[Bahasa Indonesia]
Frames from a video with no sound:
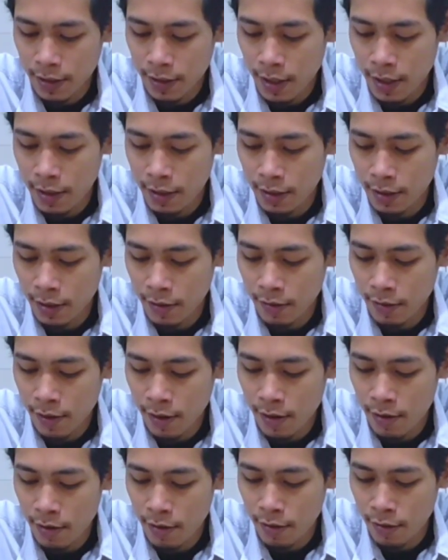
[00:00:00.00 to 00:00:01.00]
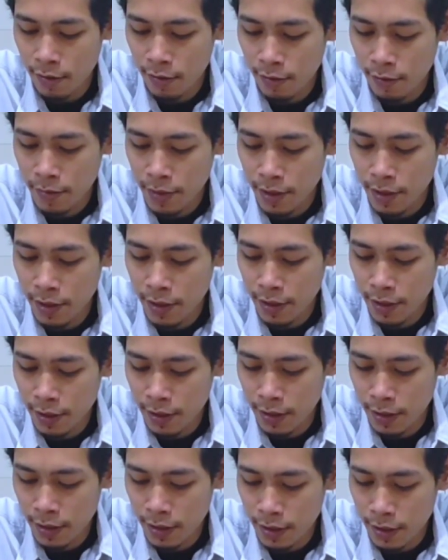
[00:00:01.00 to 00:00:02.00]
laisa ora ana
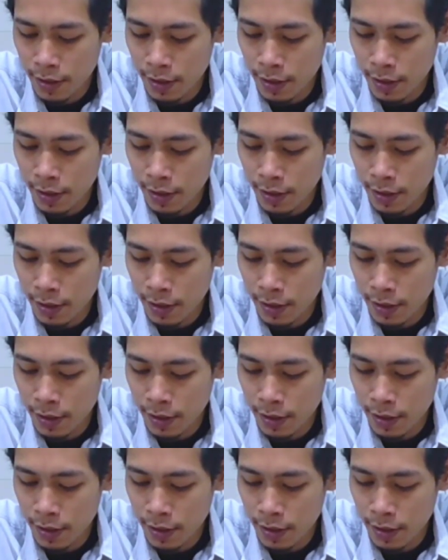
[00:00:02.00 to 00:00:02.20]
minni,